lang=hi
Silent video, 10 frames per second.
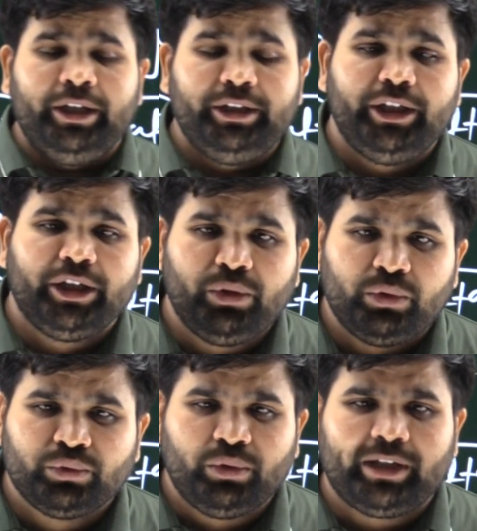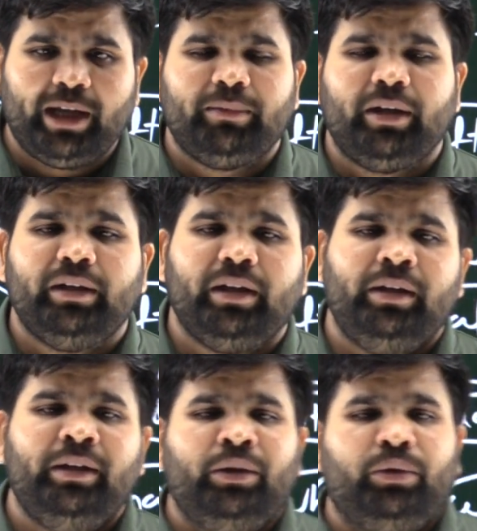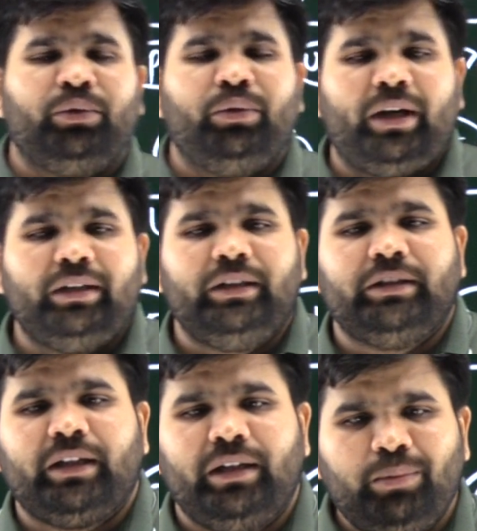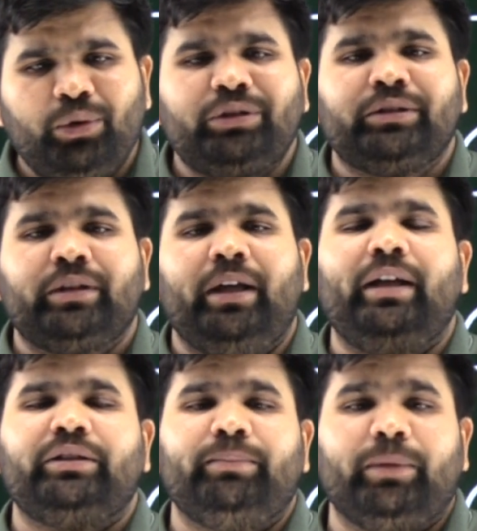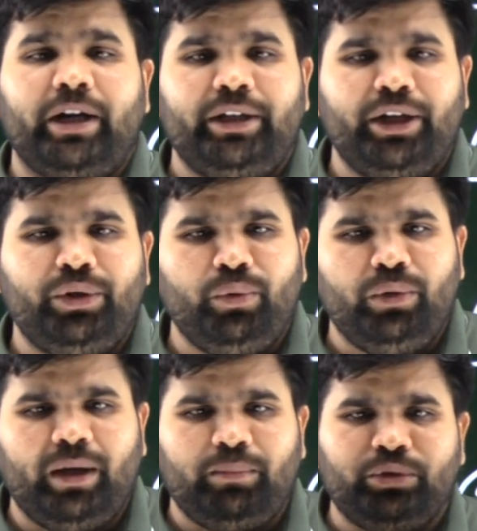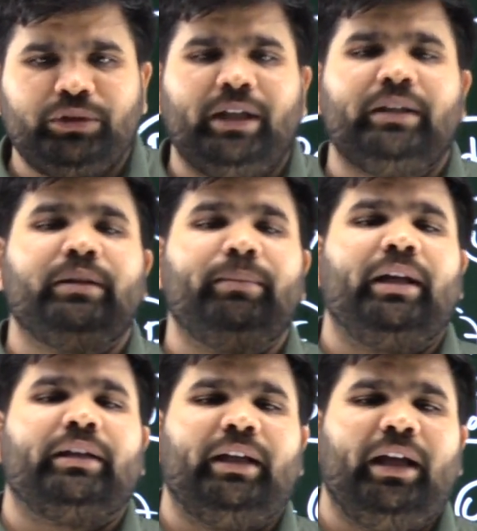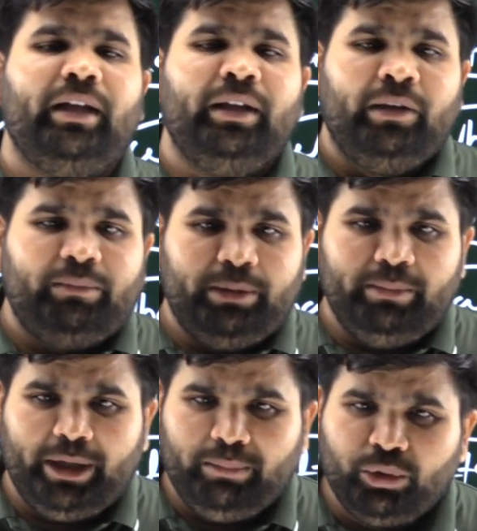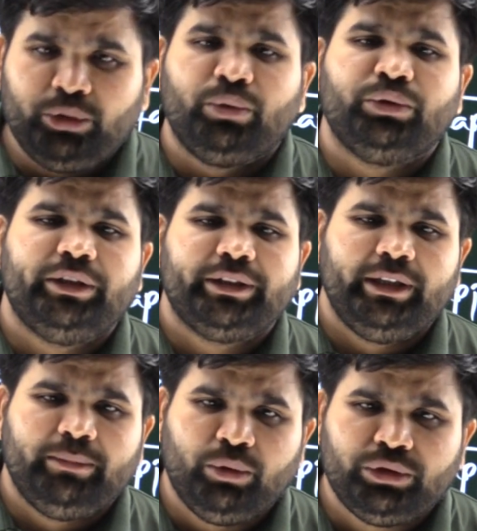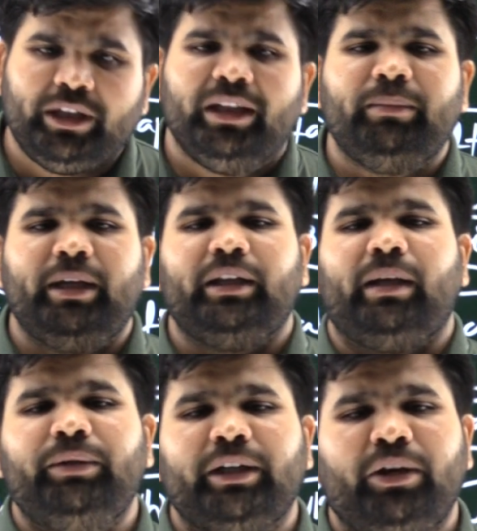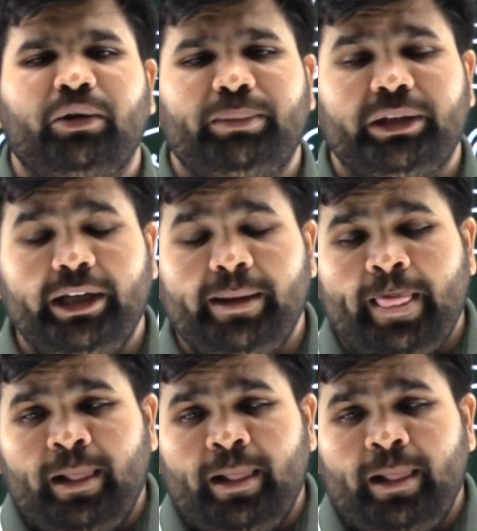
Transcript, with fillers: हिंदी के नोट्स को टाइप करना उनको ट्रांसलेट करना बहुत है ना कंटेंट ढूंढना बहुत ज़्यादा समय लगता है फिर भी मैंने बहुत कोशिश की बहुत ज़्यादा मेहनत आप देख रहे होंगे पिछले